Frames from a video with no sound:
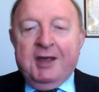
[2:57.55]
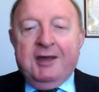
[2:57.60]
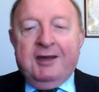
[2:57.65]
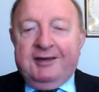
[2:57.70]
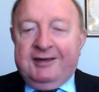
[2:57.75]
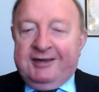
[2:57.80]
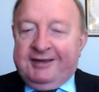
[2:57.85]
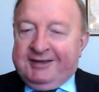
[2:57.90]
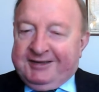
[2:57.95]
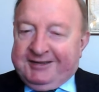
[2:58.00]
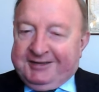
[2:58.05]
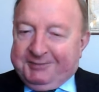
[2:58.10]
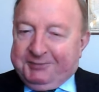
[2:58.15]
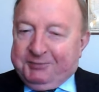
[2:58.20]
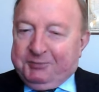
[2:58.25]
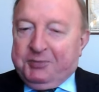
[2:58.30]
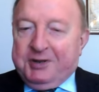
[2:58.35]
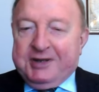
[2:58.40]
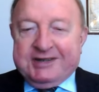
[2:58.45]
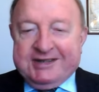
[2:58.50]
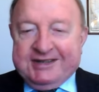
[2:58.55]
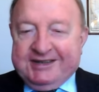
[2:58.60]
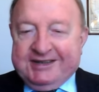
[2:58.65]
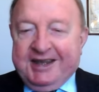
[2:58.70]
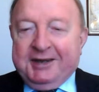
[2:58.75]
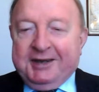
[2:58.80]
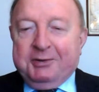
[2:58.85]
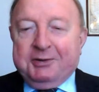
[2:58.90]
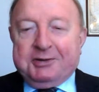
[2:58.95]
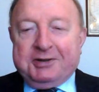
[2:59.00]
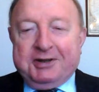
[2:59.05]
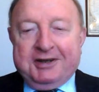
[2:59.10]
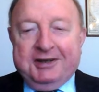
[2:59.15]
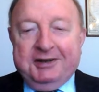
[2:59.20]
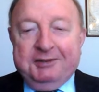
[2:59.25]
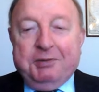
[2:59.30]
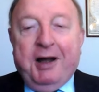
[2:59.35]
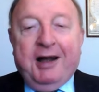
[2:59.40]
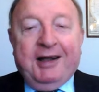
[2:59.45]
Y, mhm. Bez tego się chyba